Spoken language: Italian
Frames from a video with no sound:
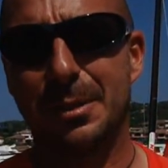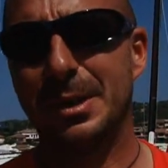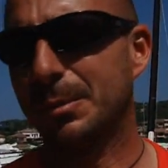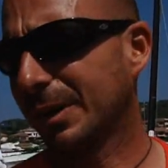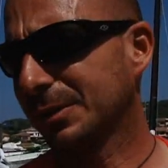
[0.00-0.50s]

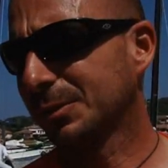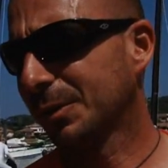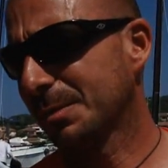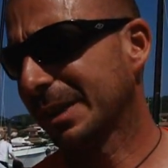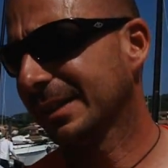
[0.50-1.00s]
abbiamo provato i
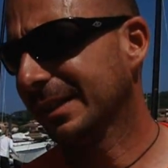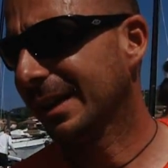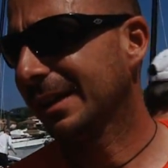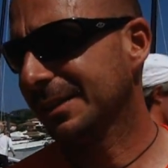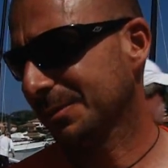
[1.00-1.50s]
nuovi
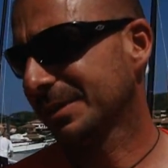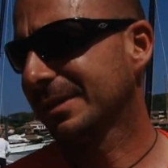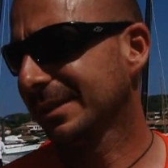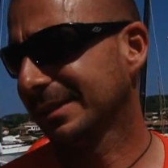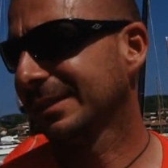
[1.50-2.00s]
materiali,
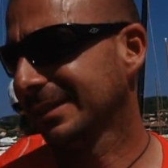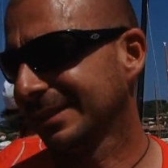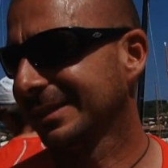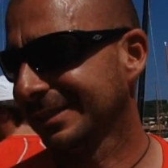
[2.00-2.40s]
quindi